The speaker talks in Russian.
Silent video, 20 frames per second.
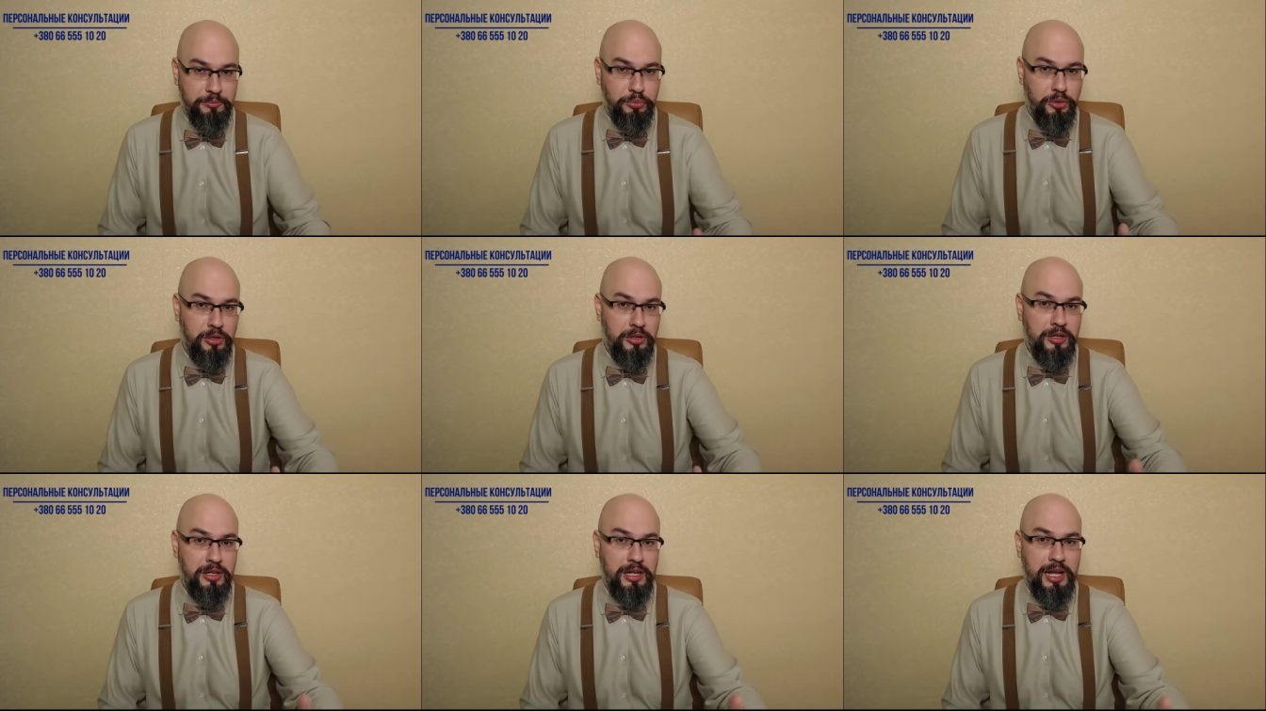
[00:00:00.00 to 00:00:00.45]

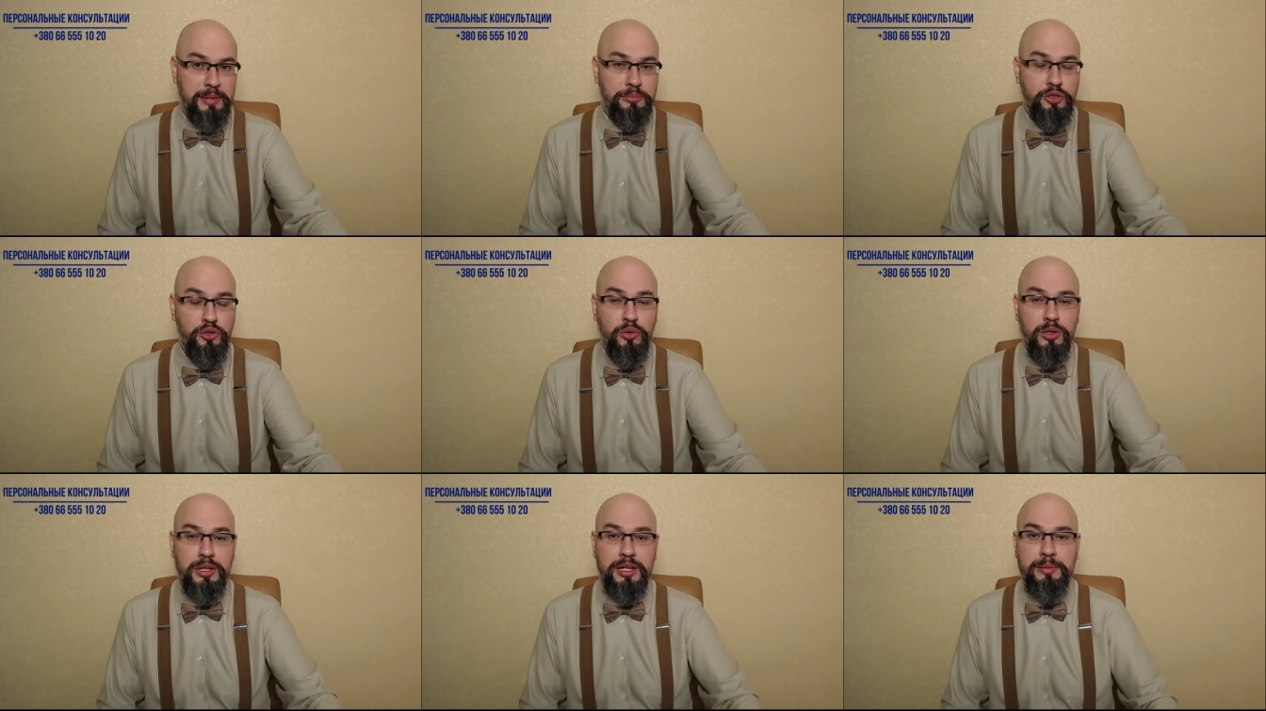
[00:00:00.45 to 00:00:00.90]
по
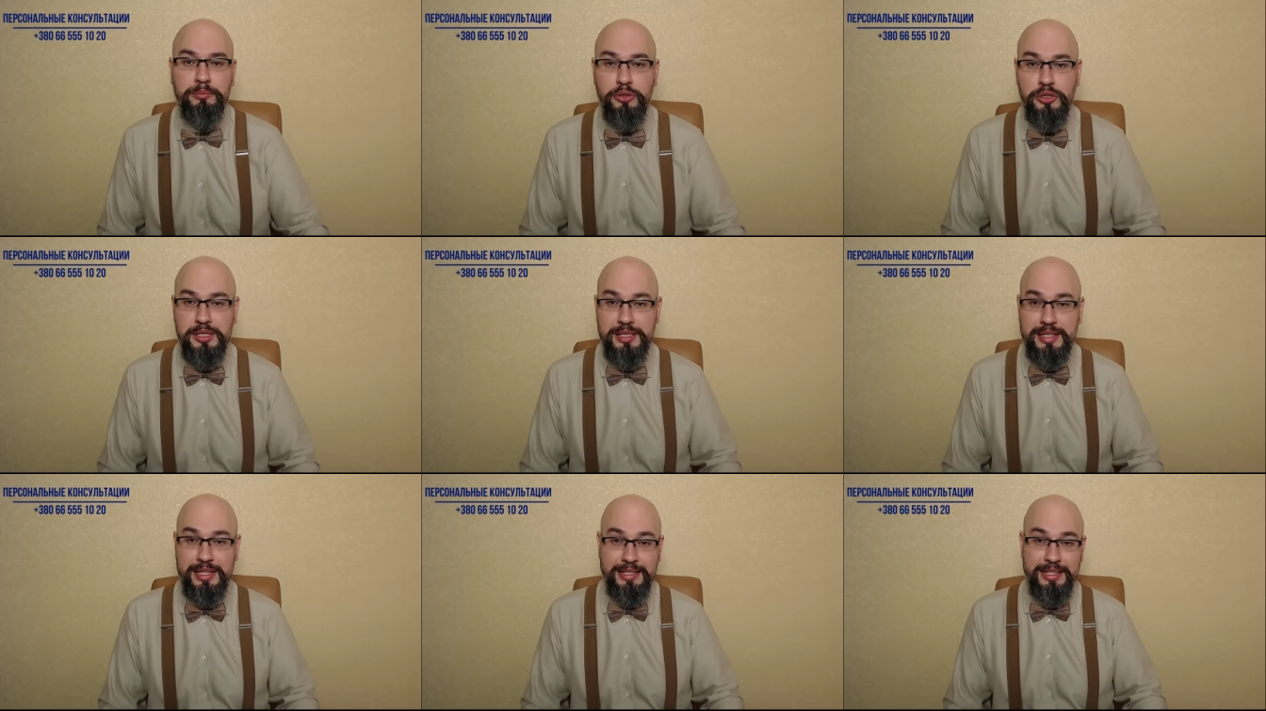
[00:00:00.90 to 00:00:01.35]
обзоры по
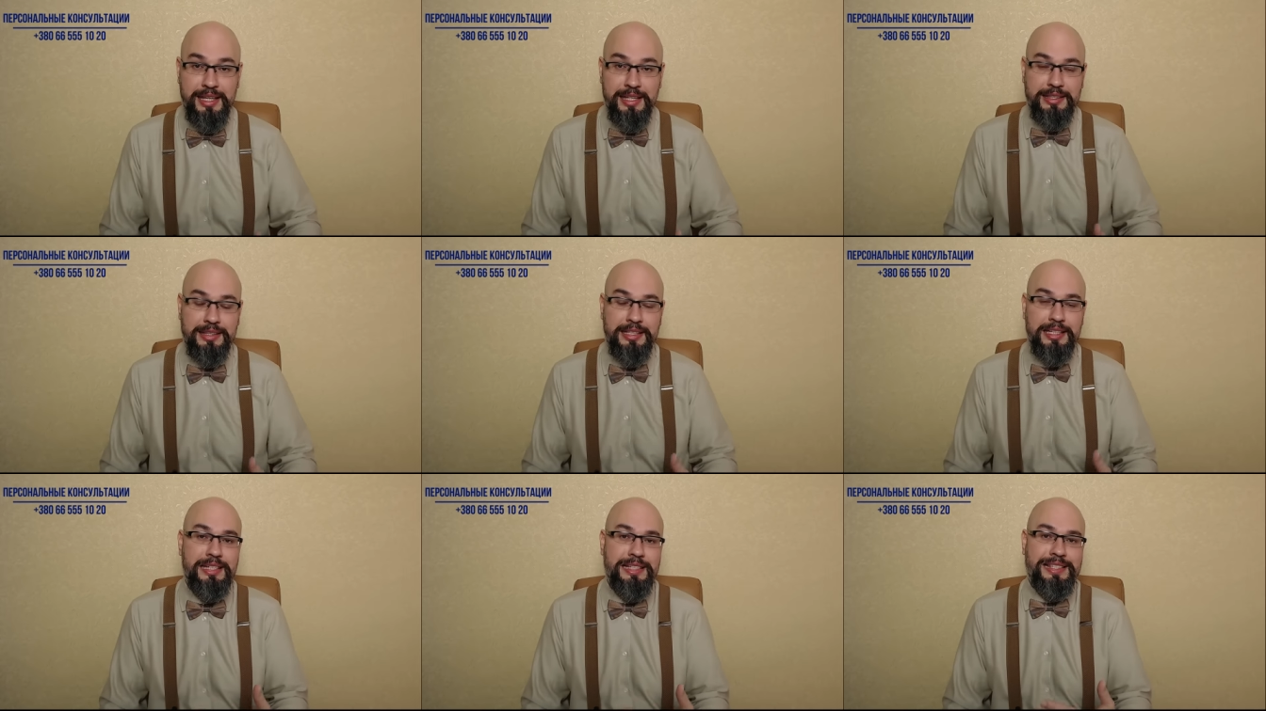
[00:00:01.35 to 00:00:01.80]
статье
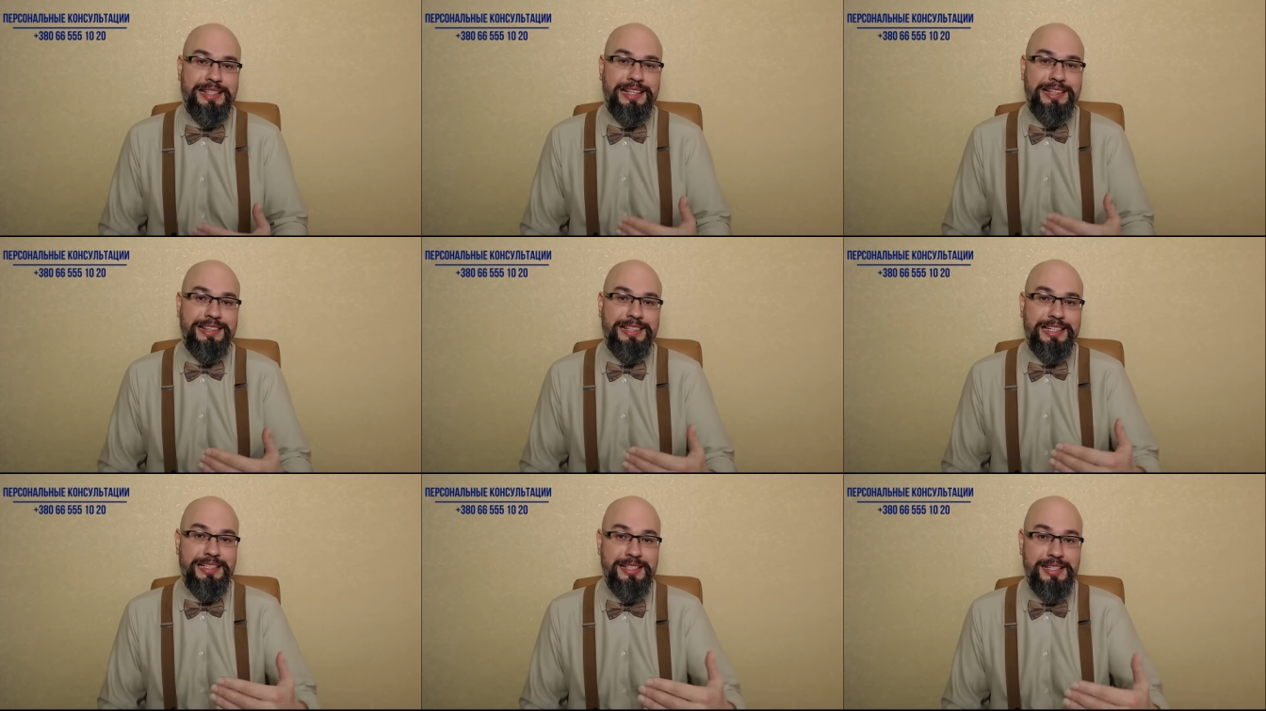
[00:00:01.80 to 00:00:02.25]

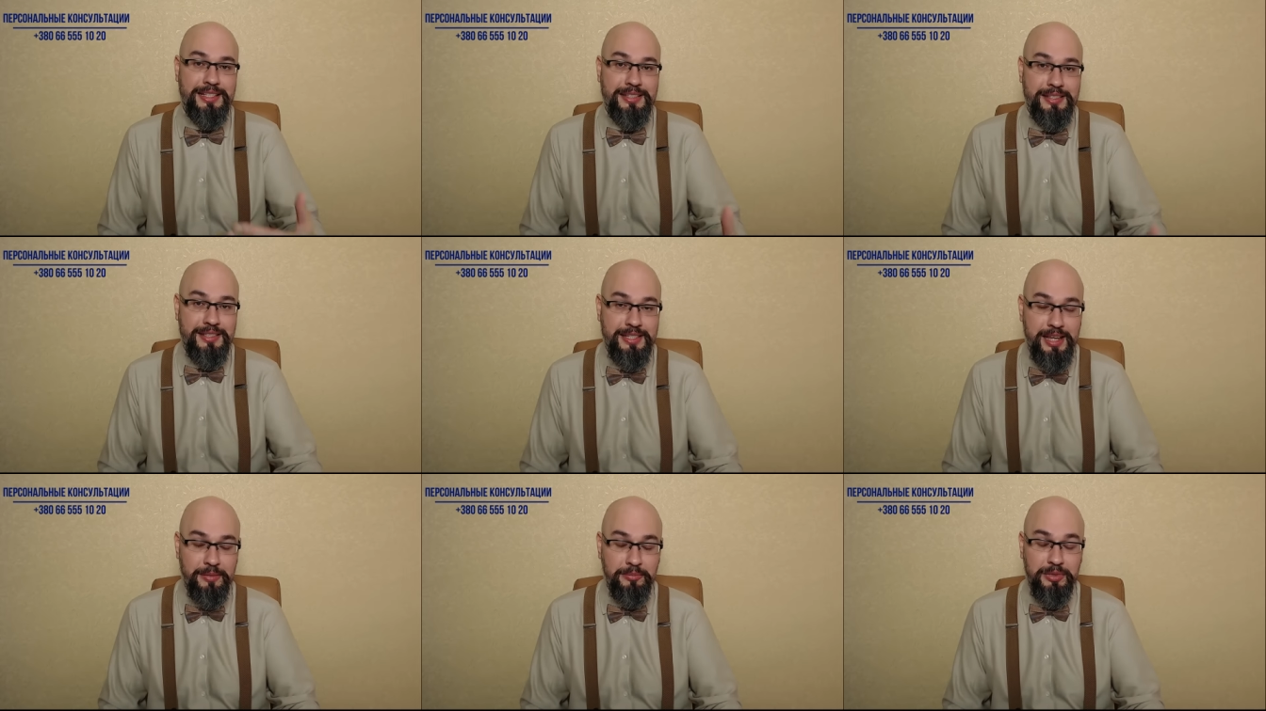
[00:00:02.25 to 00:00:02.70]

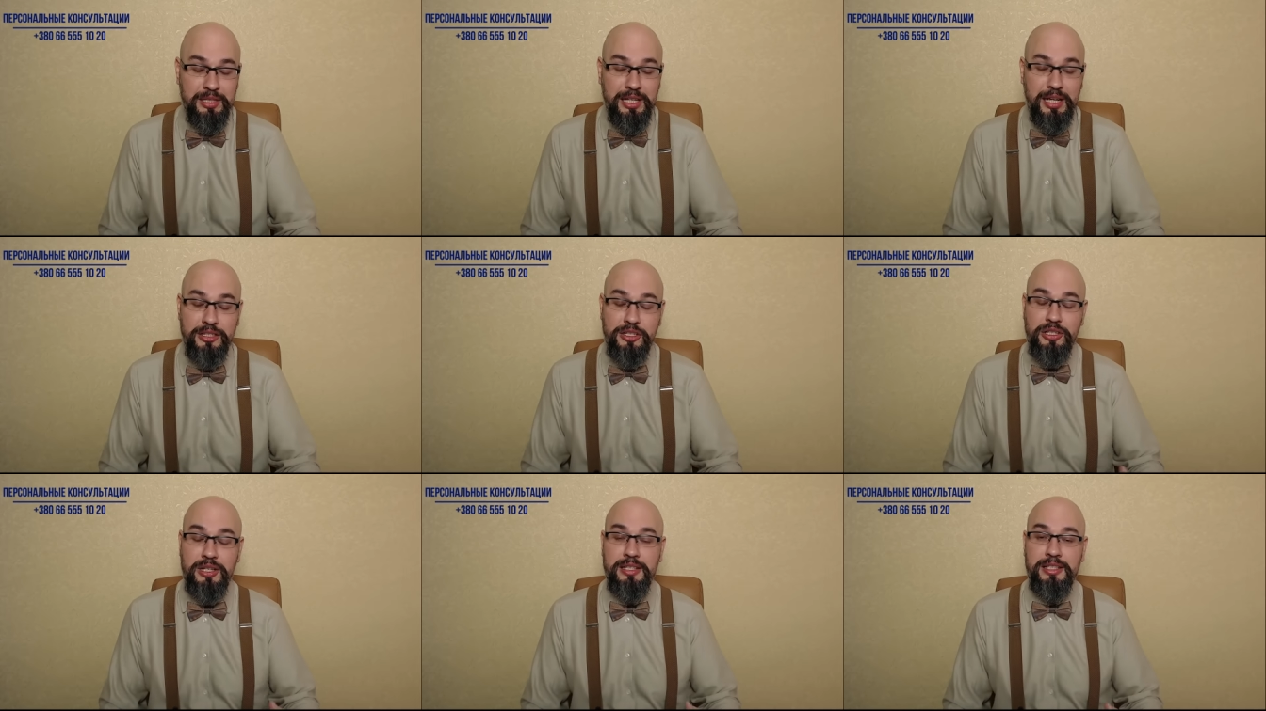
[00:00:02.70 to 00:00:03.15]
337
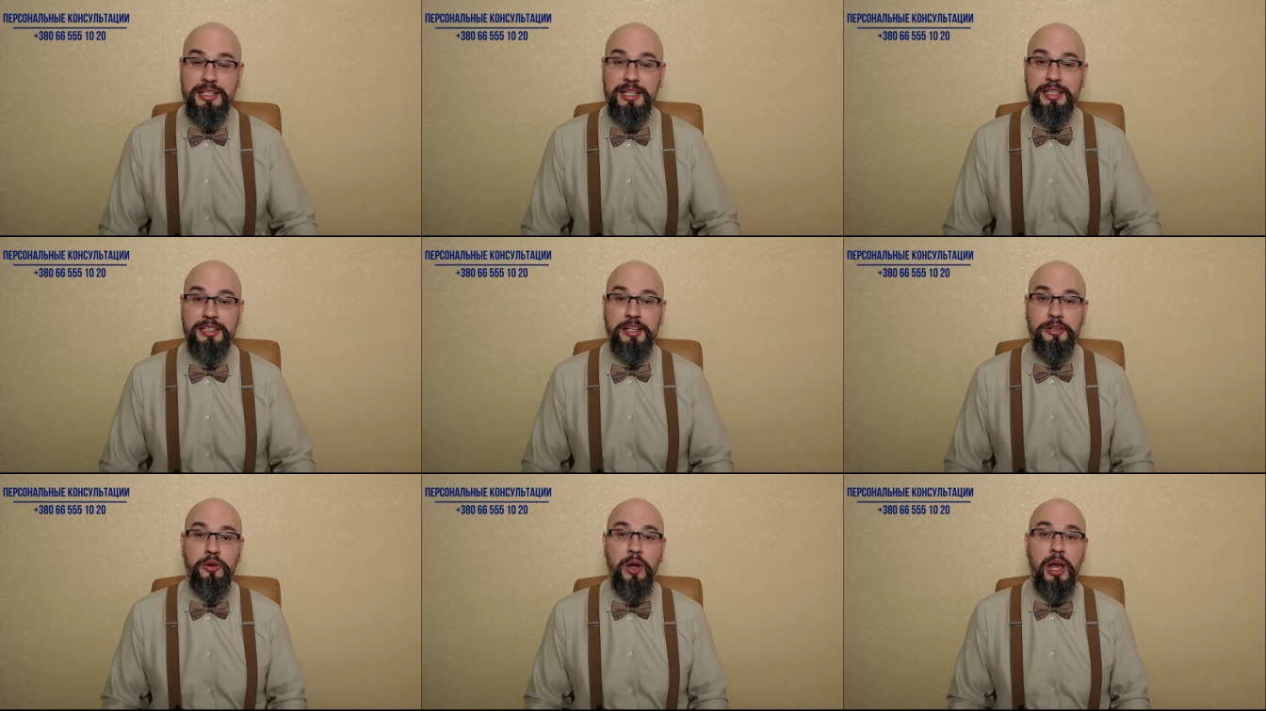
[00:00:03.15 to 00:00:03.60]
также
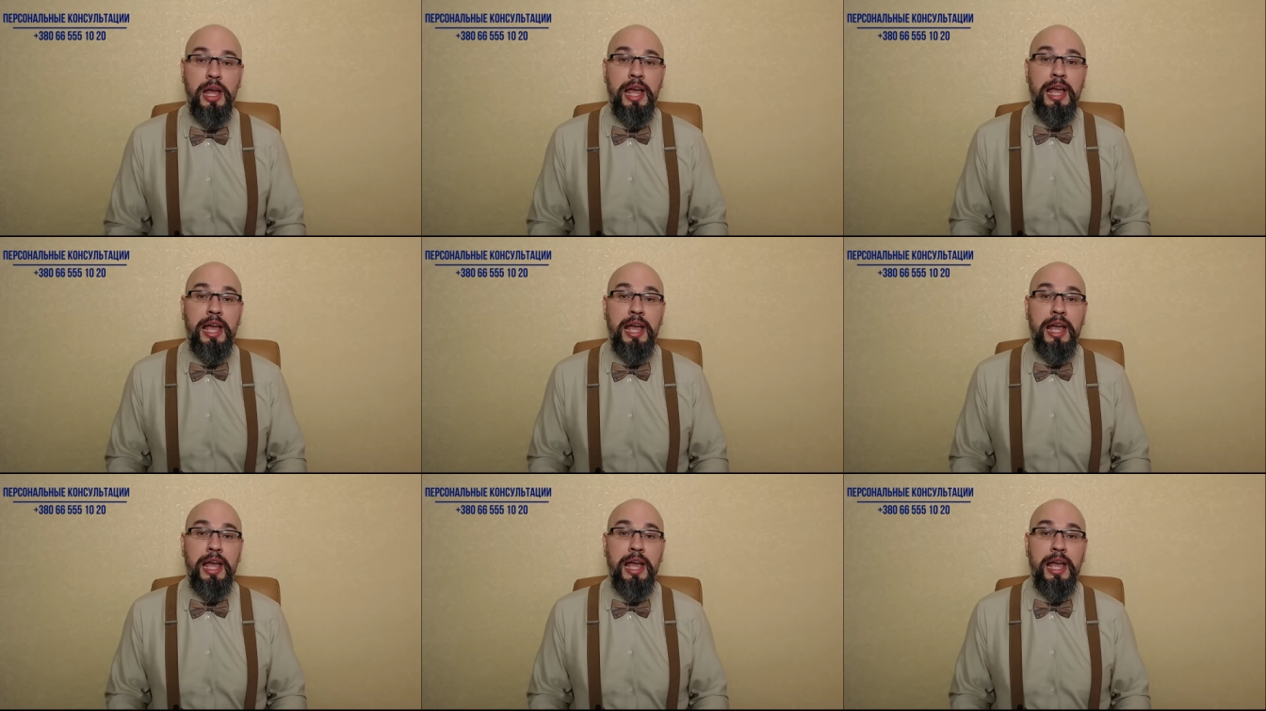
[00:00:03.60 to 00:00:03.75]
делаю.